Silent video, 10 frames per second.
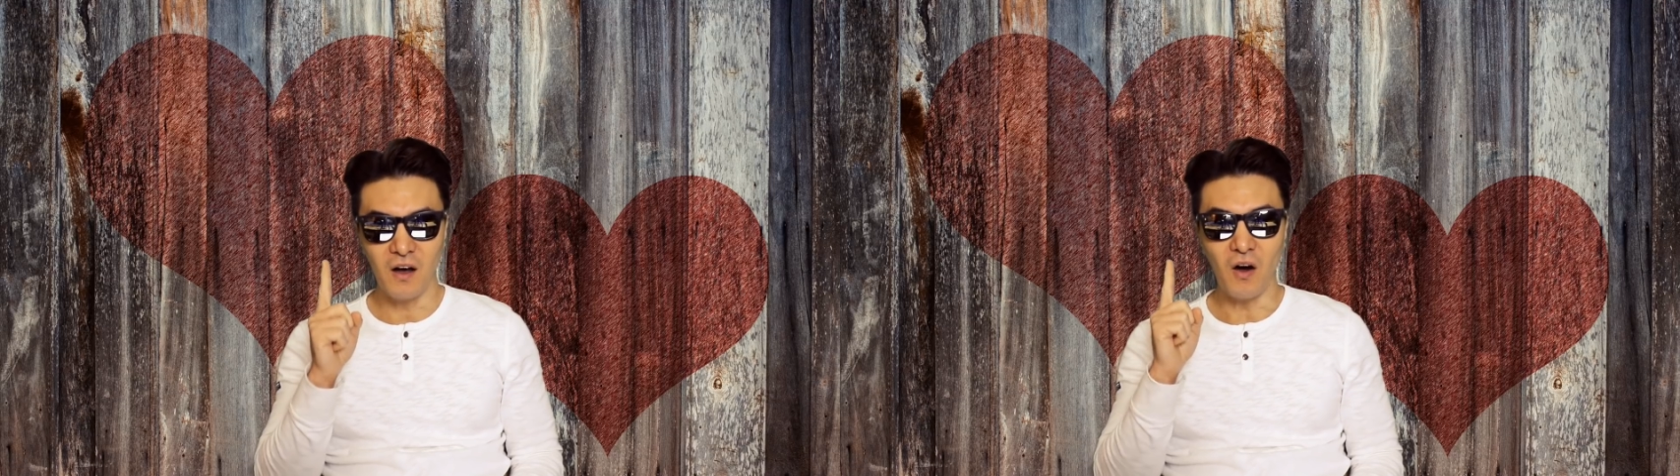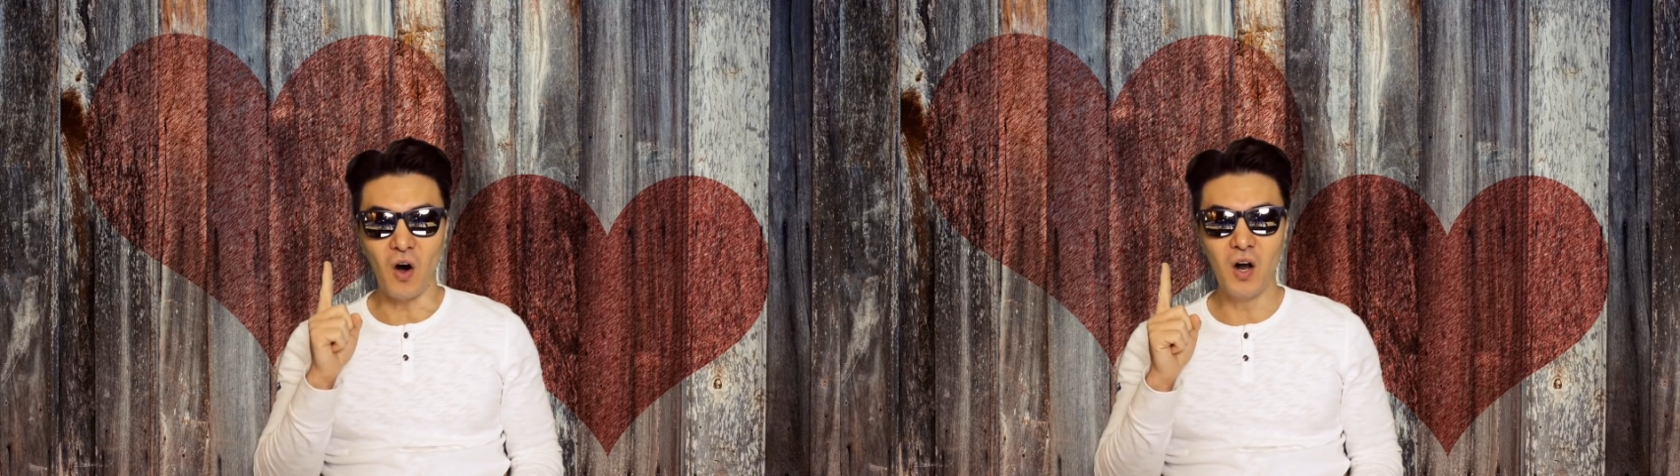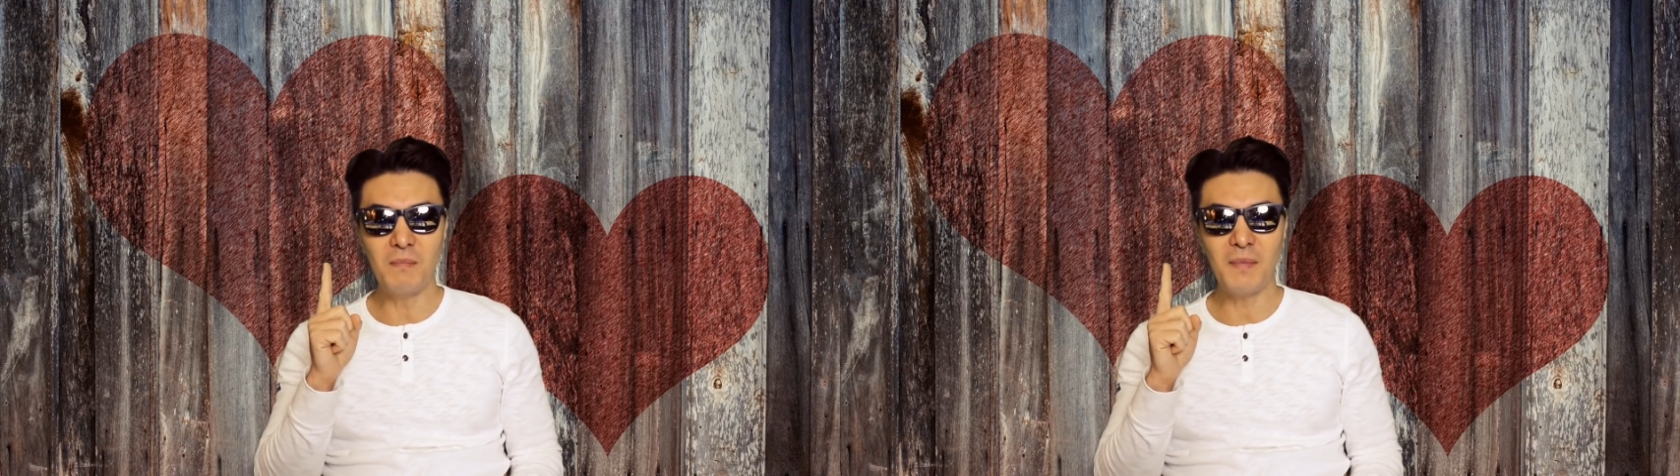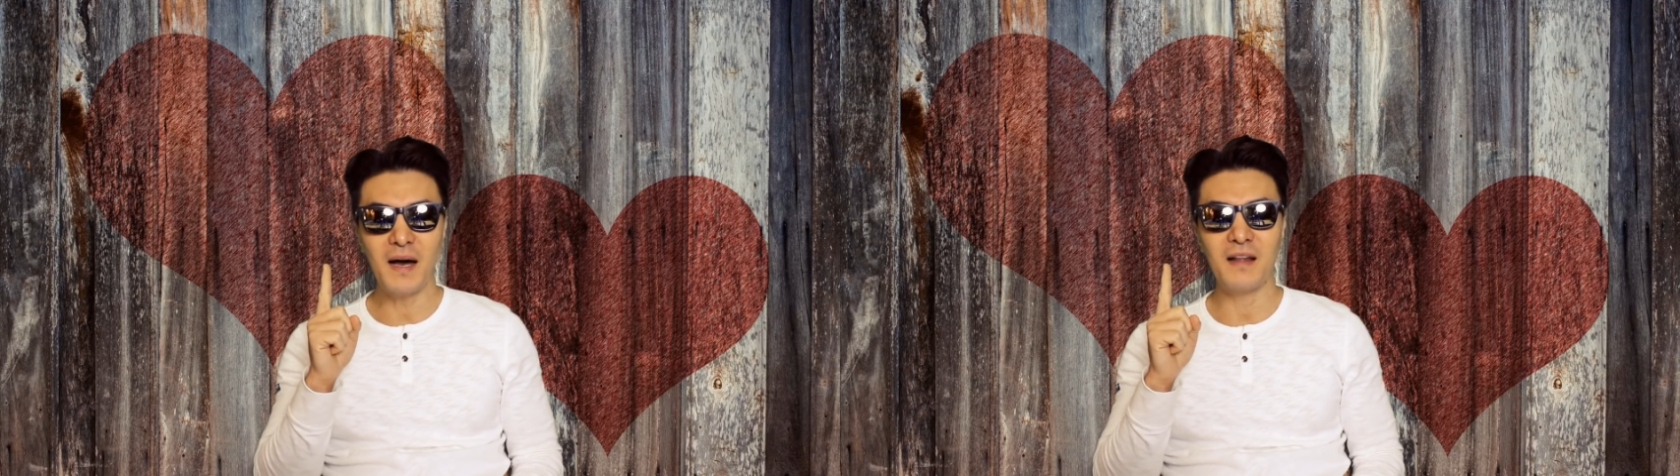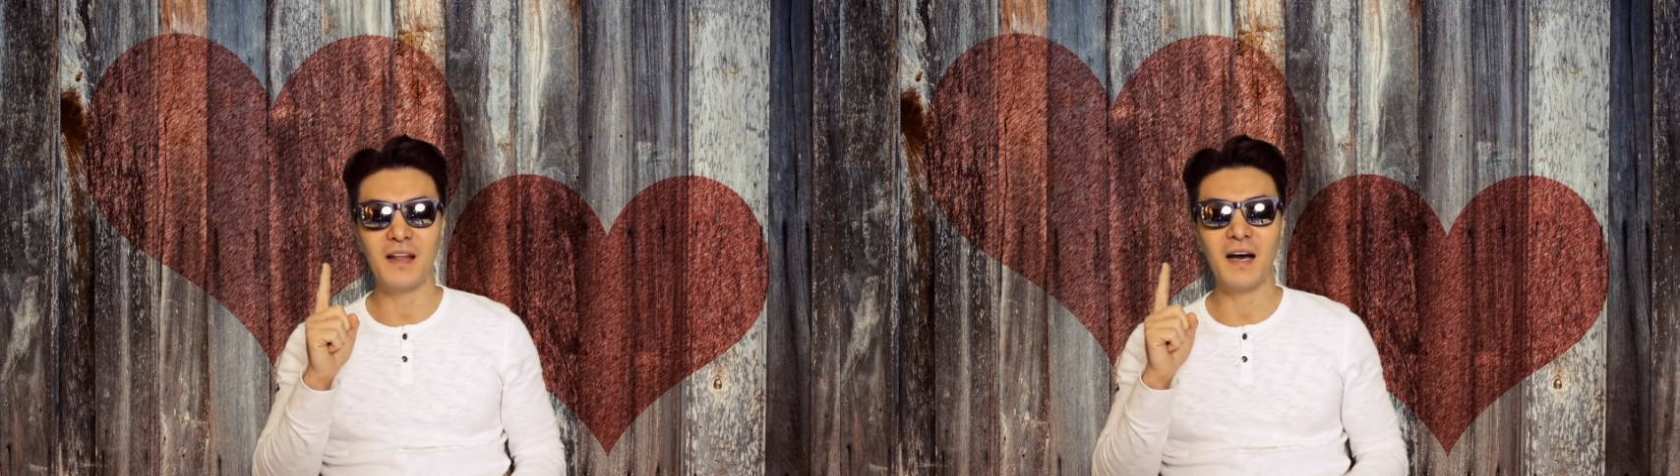
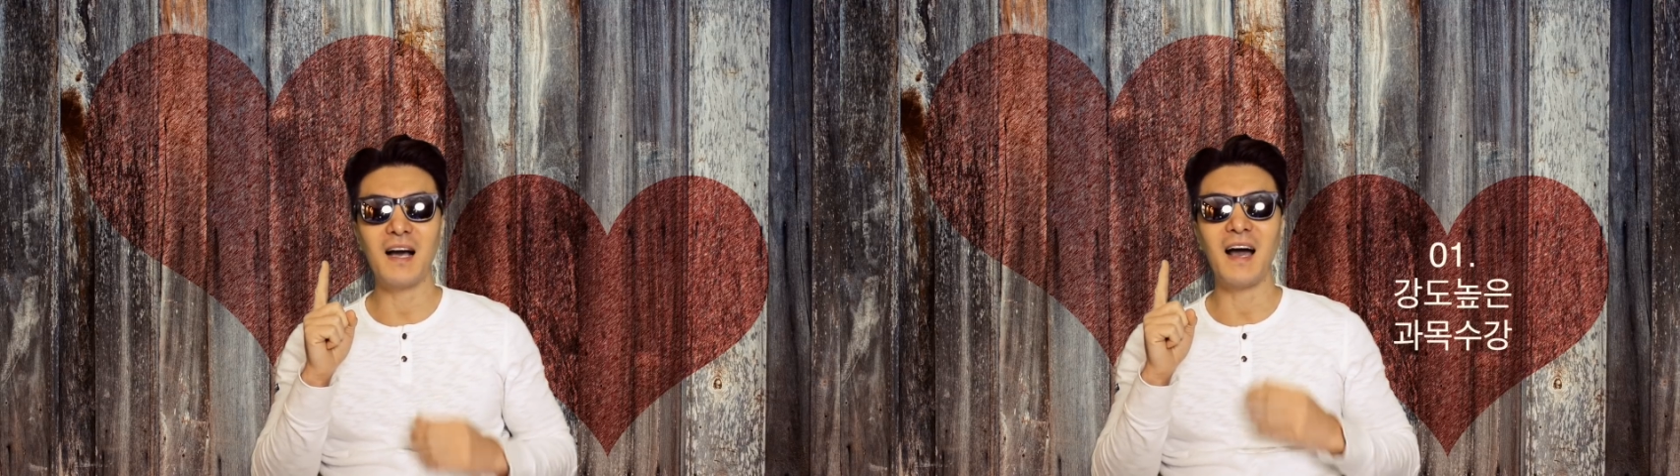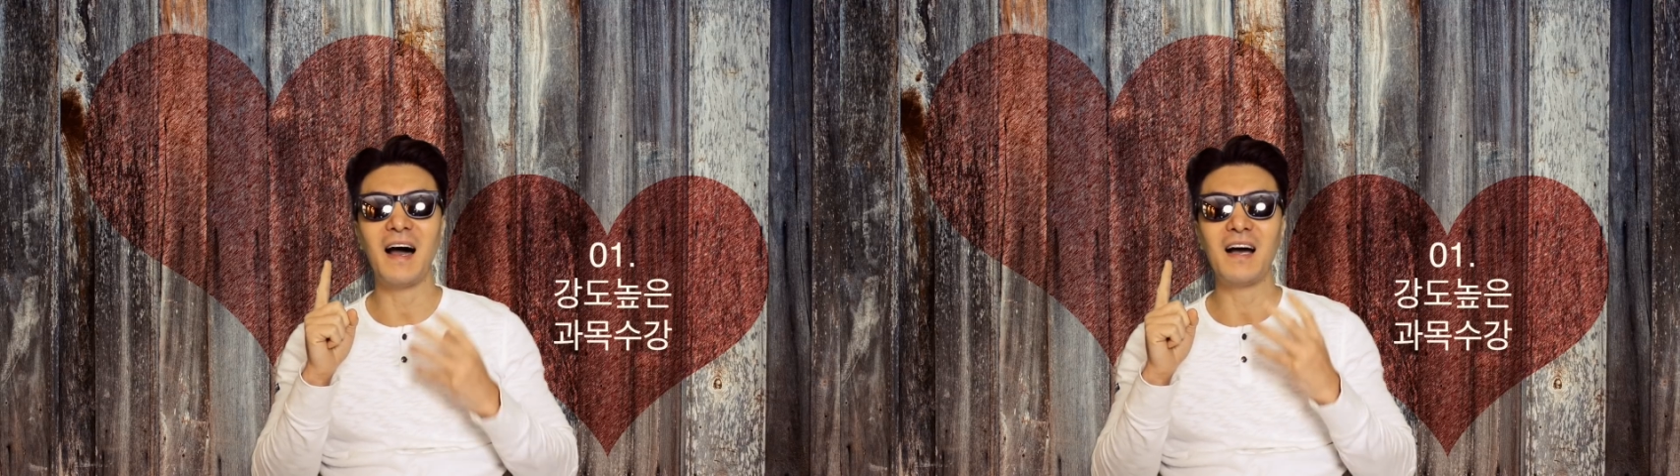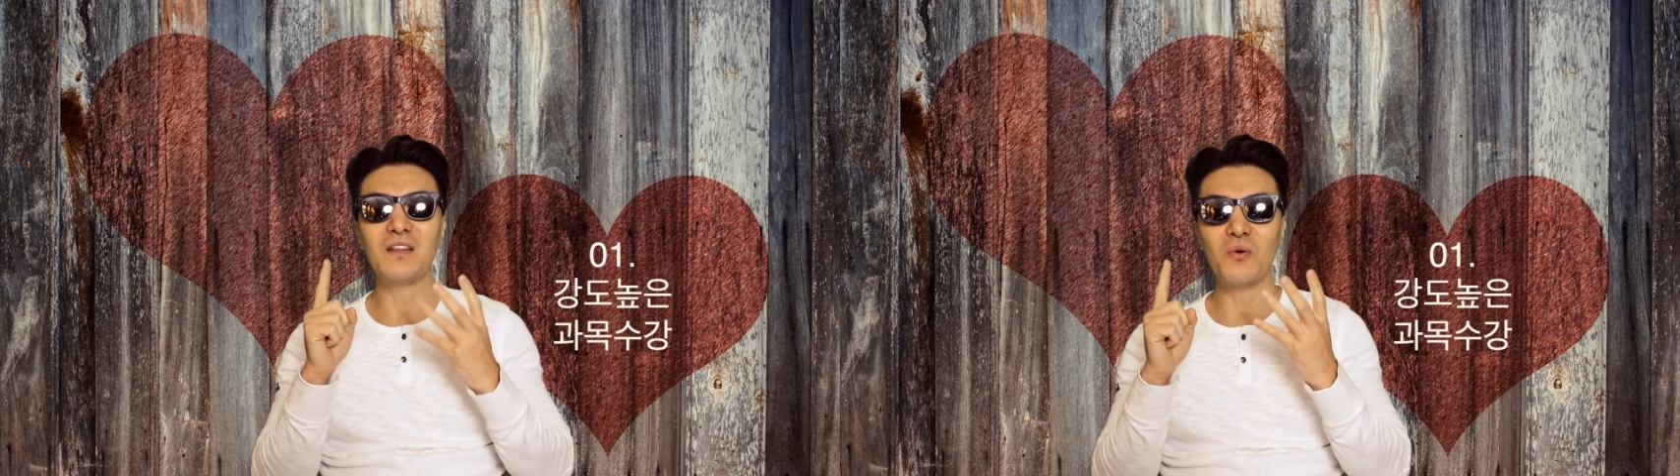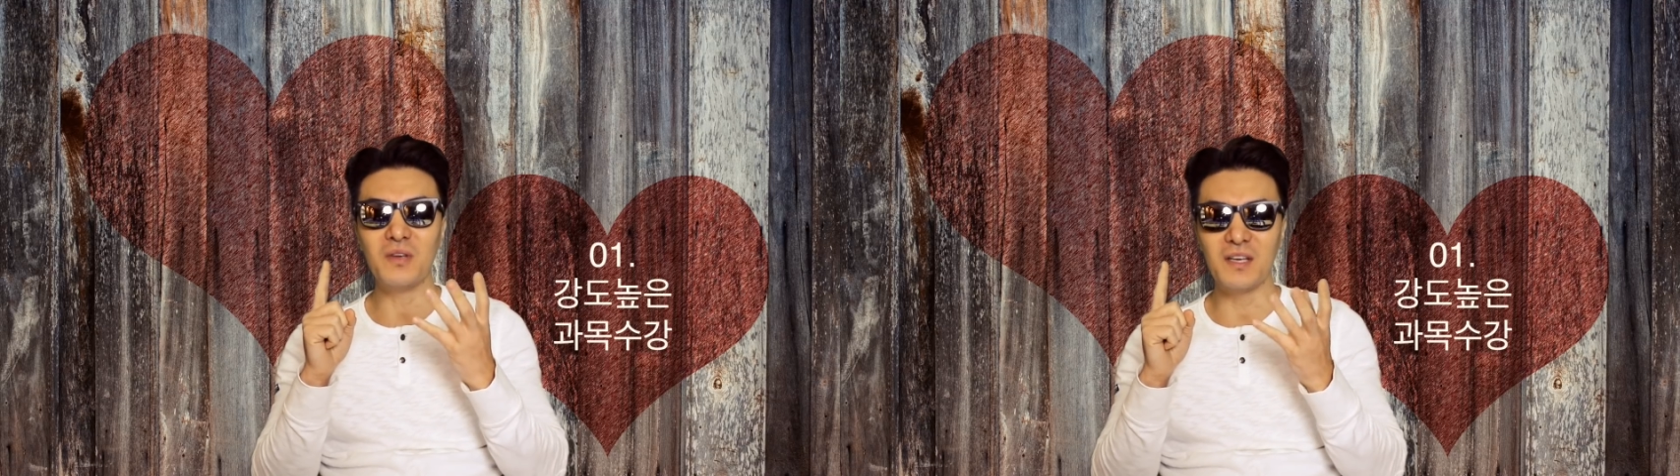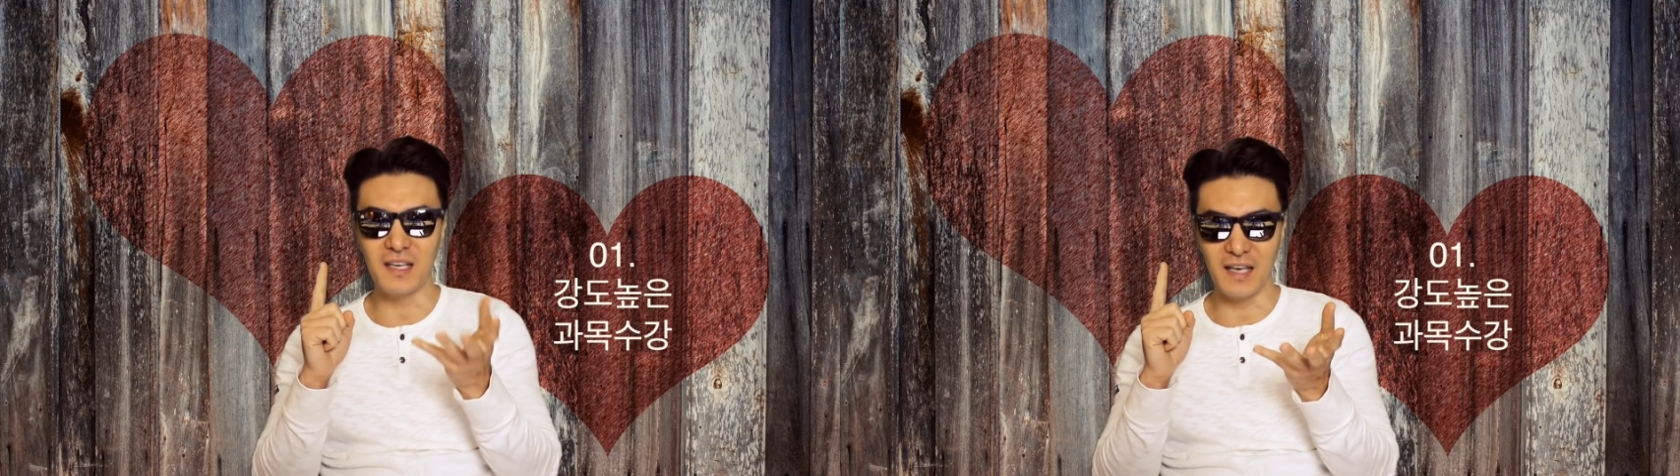얼마나 강도
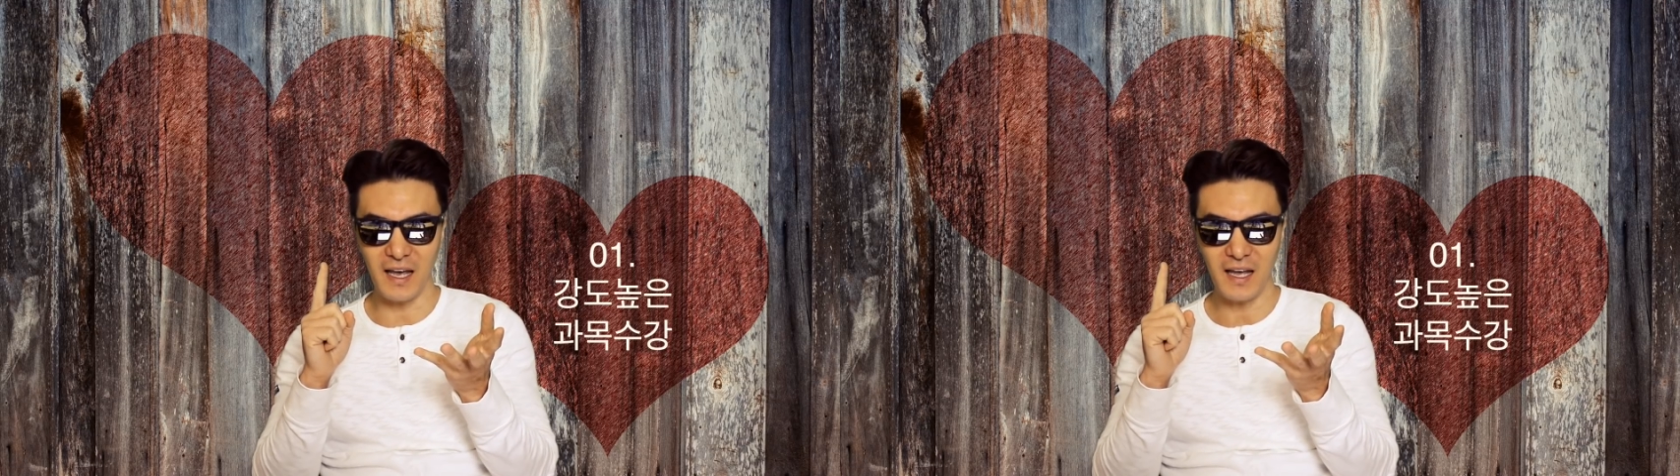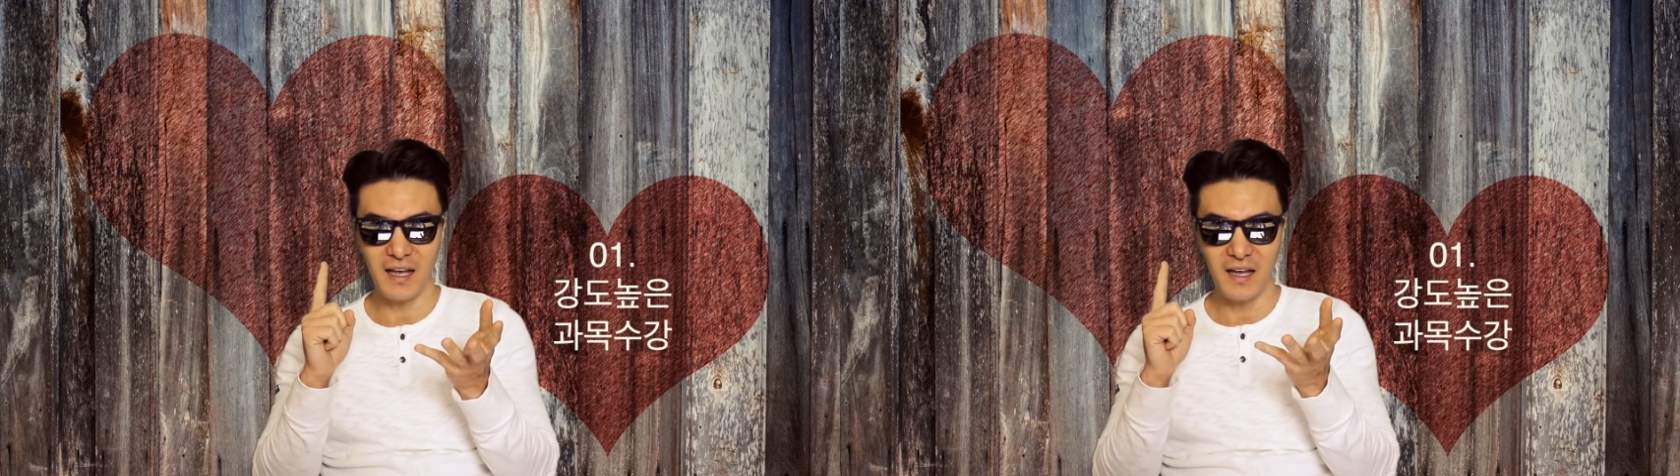있게